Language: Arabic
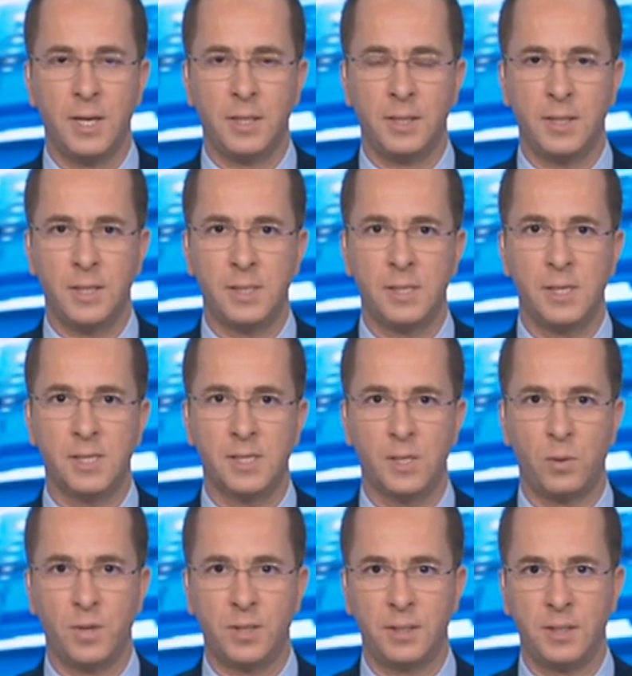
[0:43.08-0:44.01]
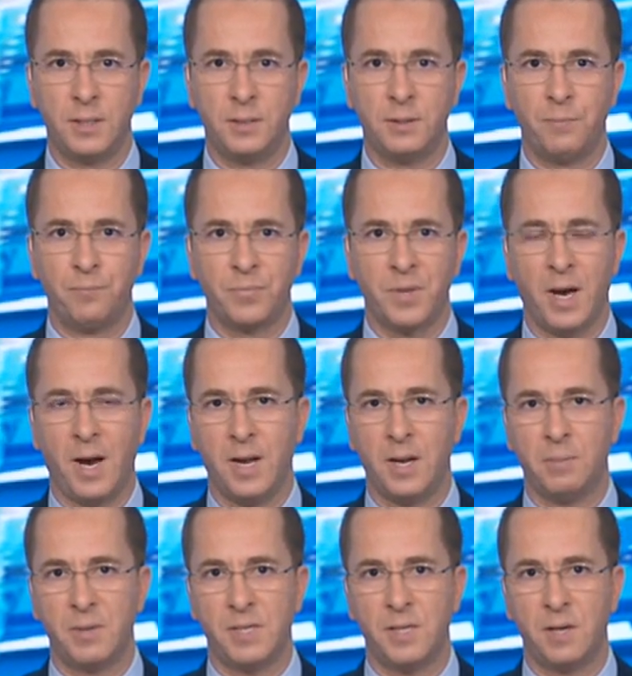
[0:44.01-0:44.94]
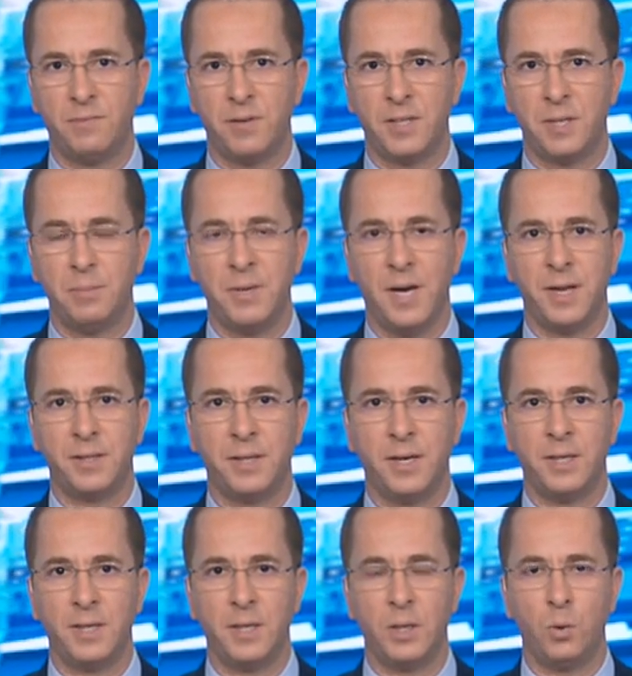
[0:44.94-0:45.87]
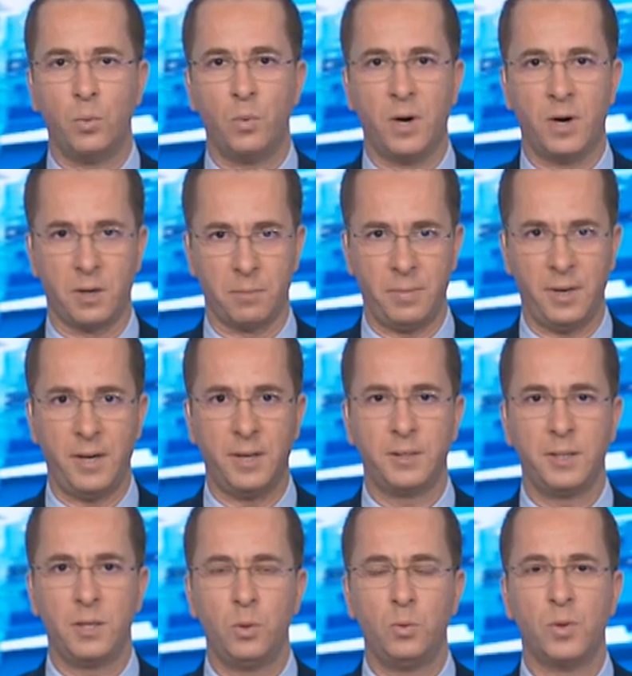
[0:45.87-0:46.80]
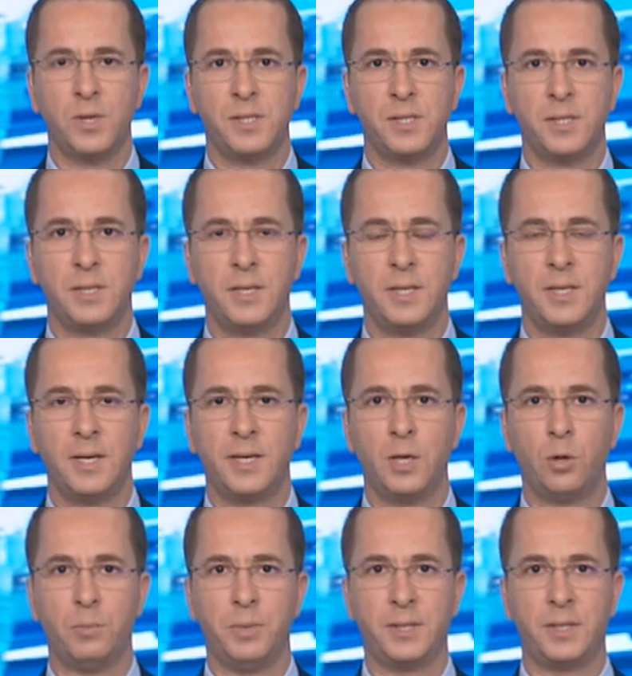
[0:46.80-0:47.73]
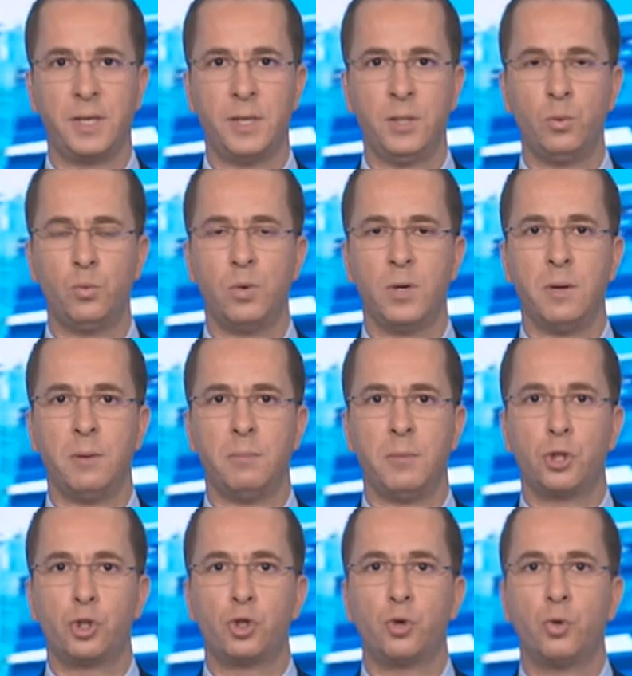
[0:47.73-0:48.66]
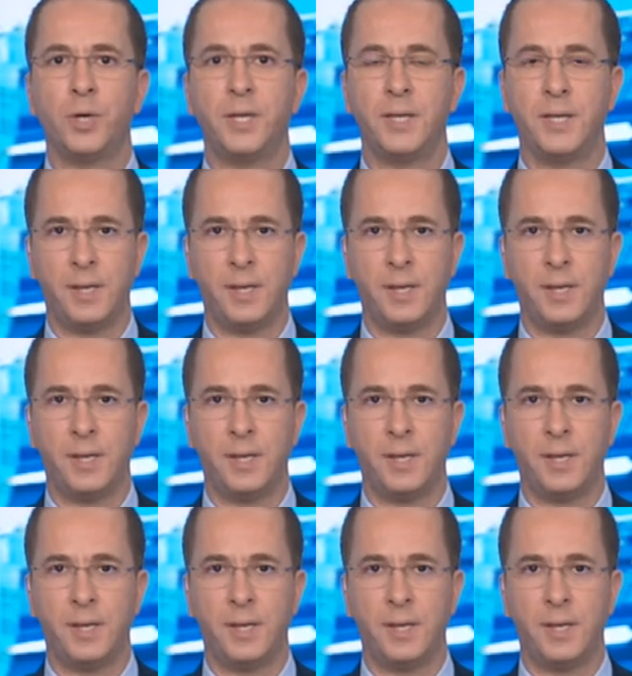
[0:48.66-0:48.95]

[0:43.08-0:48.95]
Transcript: تين زواتين على مسافة 264 كيلومترا ومشروع